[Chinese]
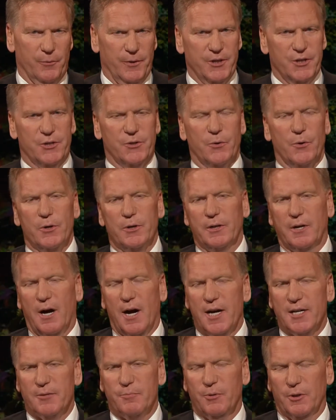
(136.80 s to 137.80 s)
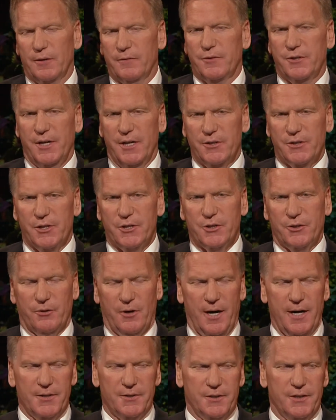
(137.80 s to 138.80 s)
亲自了解耶稣基督的复
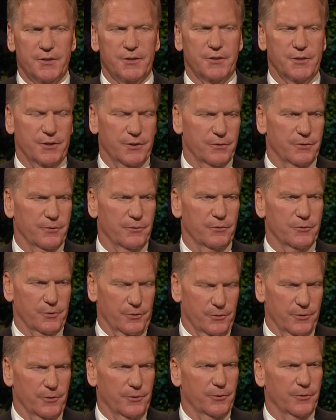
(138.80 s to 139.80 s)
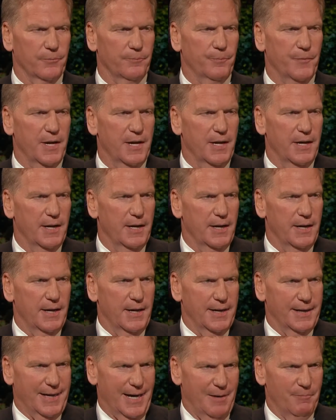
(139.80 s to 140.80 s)
复兴福音是真实的，
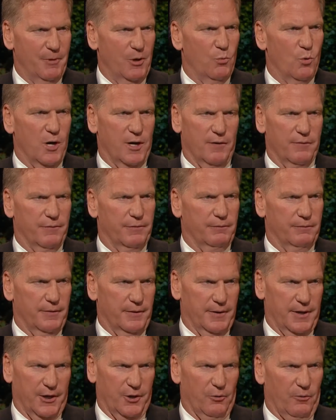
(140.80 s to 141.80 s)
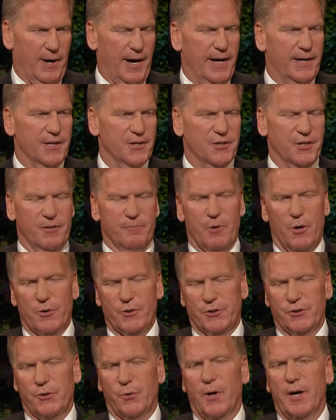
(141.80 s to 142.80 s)
可以成为生命中最
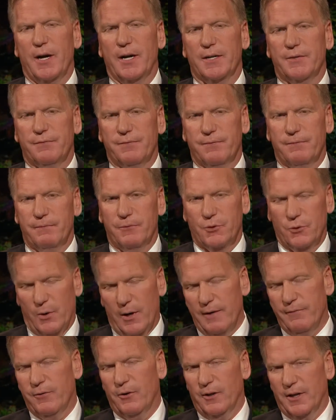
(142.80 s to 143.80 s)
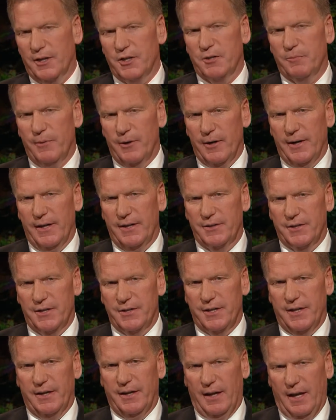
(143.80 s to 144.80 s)
美好和喜悦的经验
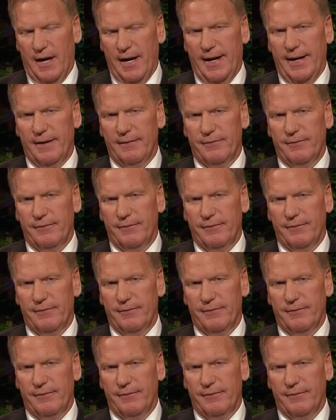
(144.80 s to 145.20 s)
之一。